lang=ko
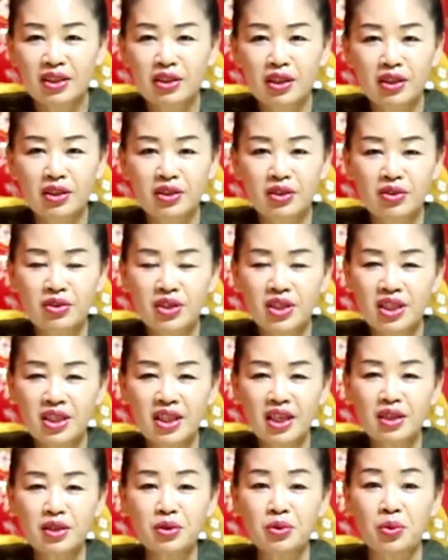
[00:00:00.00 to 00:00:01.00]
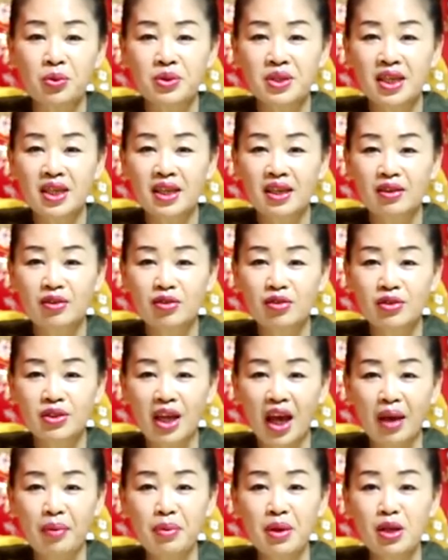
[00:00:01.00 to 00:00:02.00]
근데 그런 시간은 고사하고
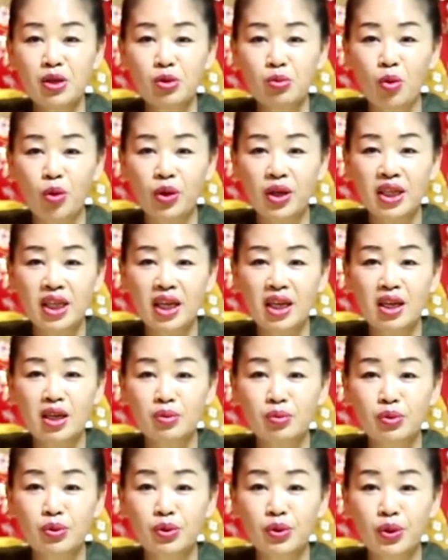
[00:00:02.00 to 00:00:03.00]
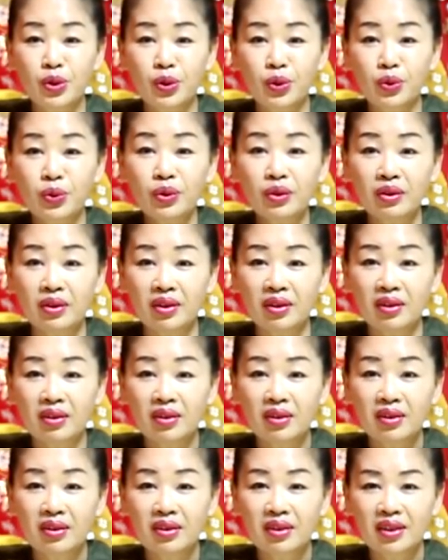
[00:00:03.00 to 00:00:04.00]
3일도 못 기다리는 분도 있고
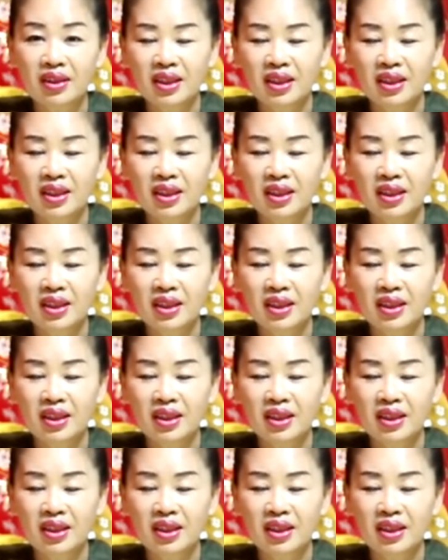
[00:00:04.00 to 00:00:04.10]
네.